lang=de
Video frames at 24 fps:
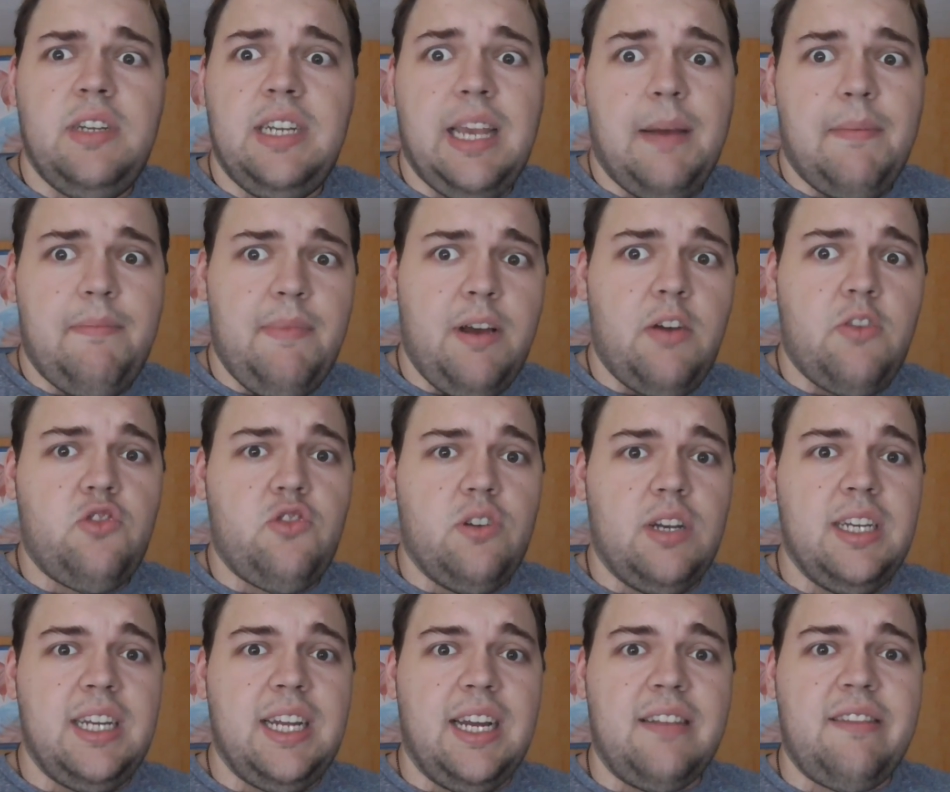Ich habe mir auch
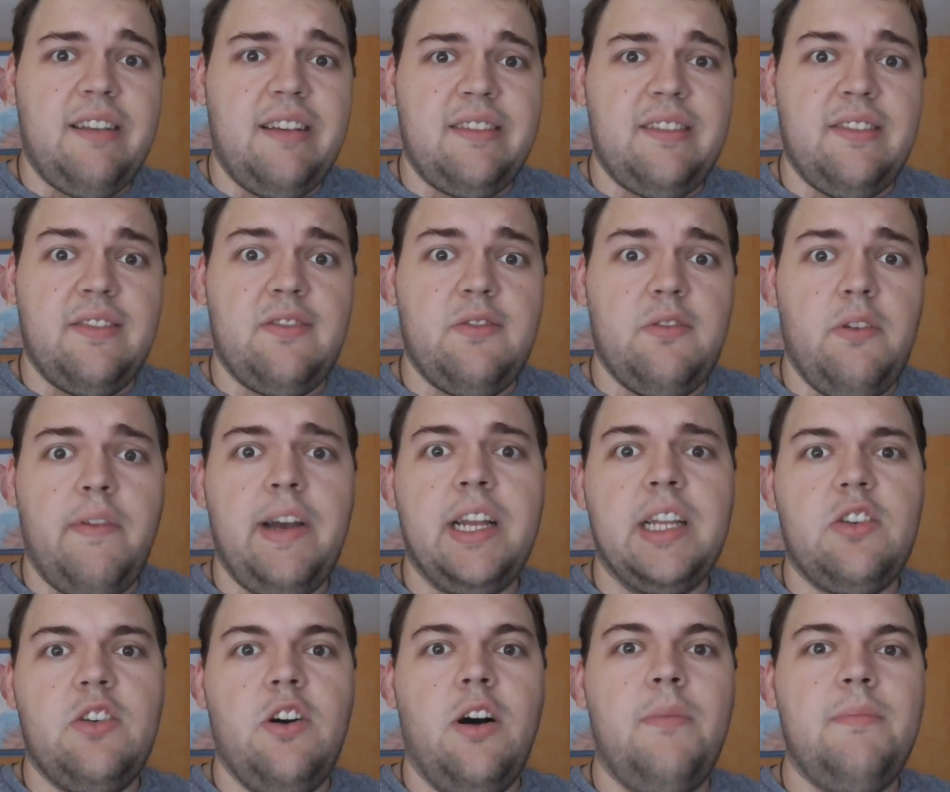schon gedacht, dass es so
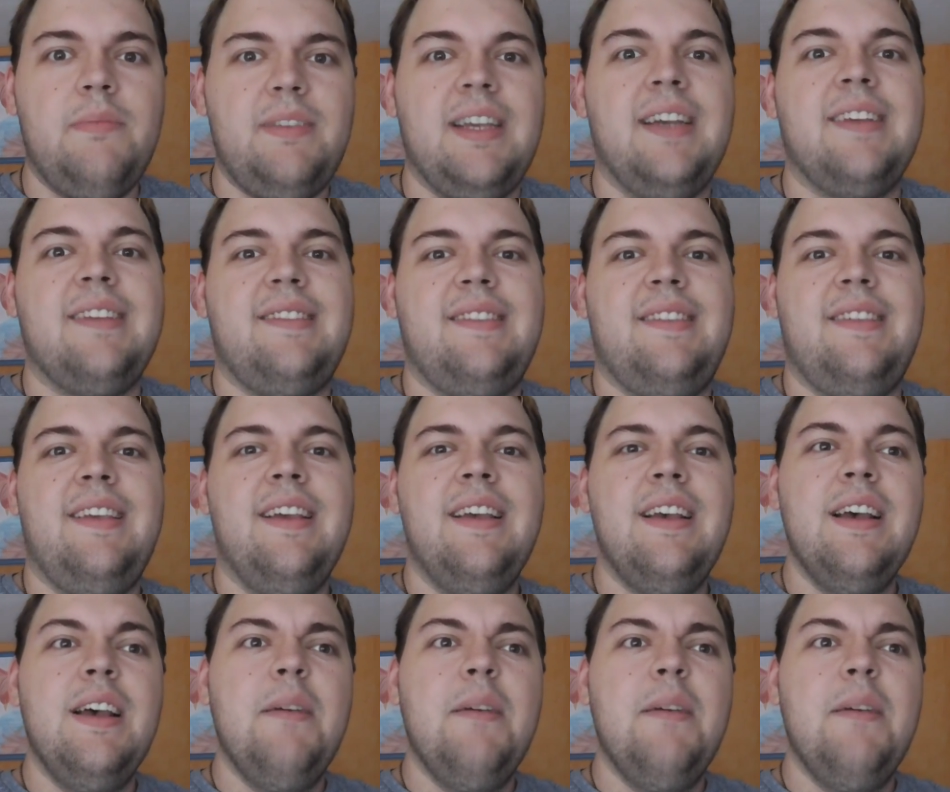weit kommt, dass